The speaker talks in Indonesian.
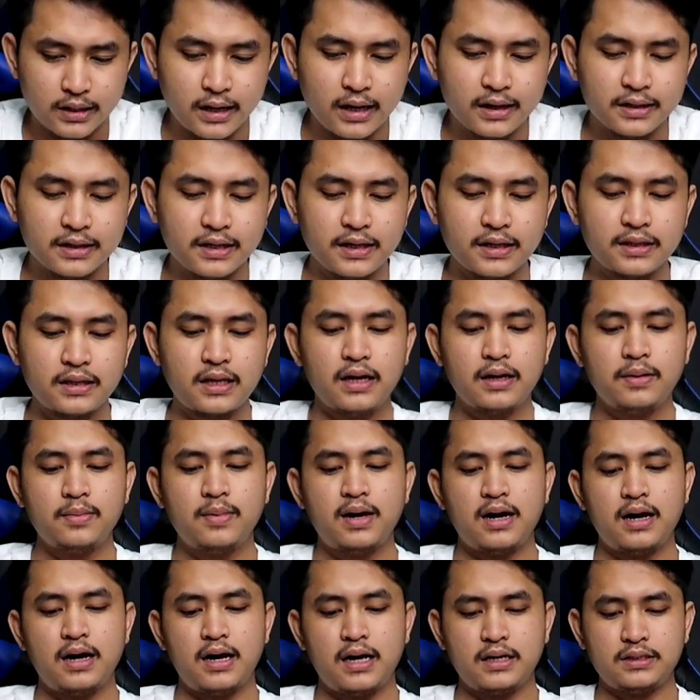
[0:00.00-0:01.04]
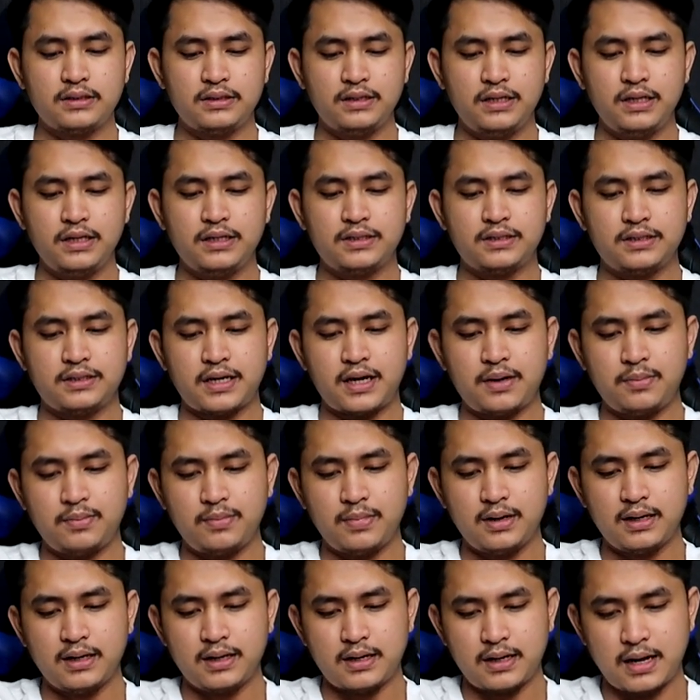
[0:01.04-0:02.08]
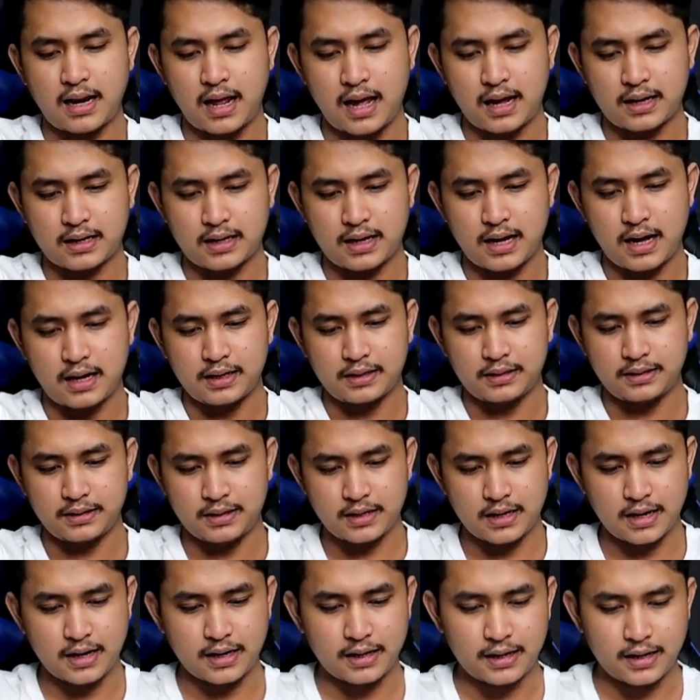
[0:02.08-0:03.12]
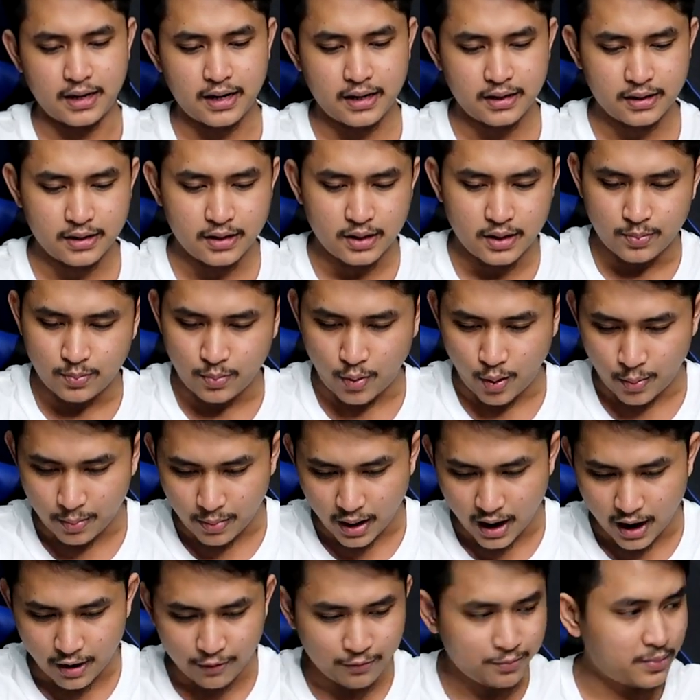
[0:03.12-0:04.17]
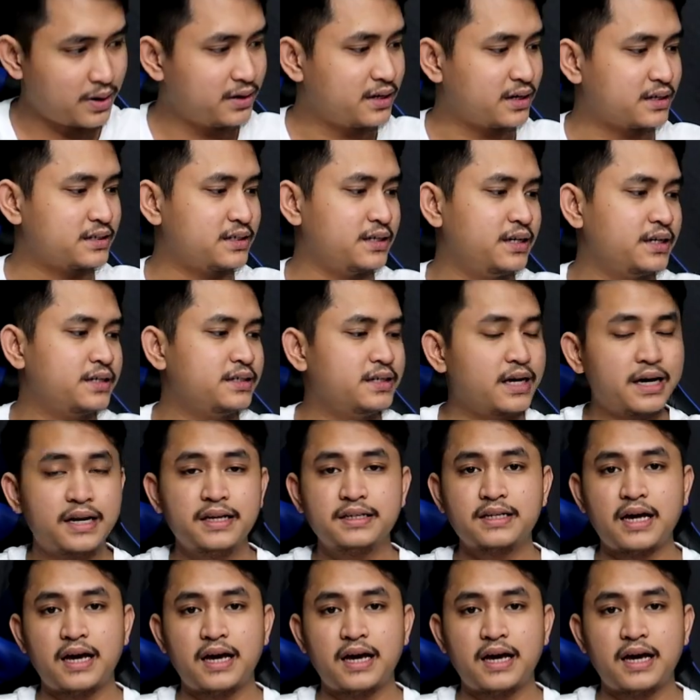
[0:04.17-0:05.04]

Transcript: dan kita bahas desain belakangnya ya mohon maaf banyak sidik jari